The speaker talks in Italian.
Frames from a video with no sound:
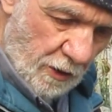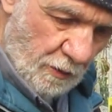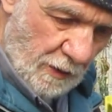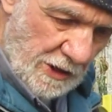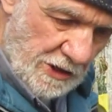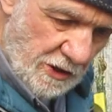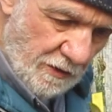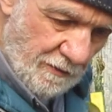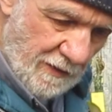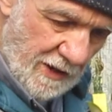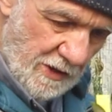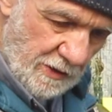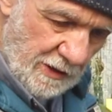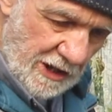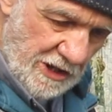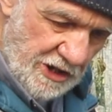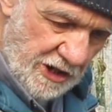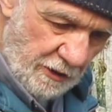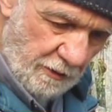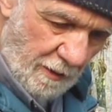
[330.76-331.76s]
questo è un vaso da
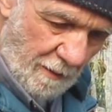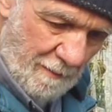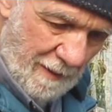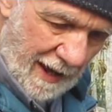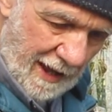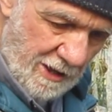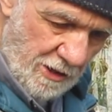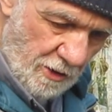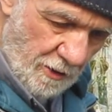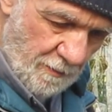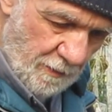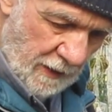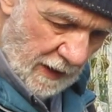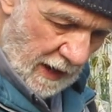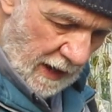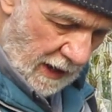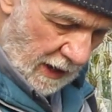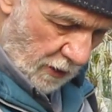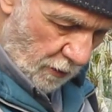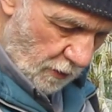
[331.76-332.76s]
5,5,
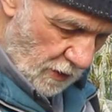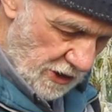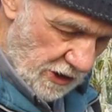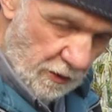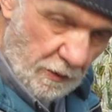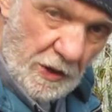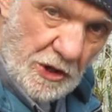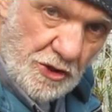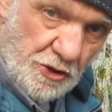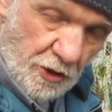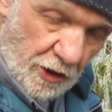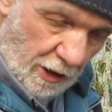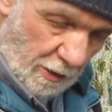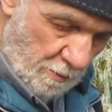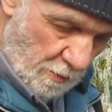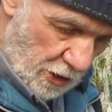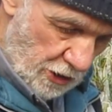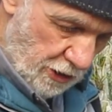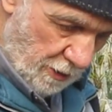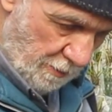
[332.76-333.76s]
queste qui asciugano
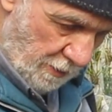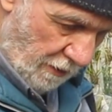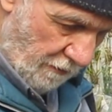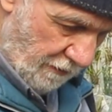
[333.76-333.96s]
molto più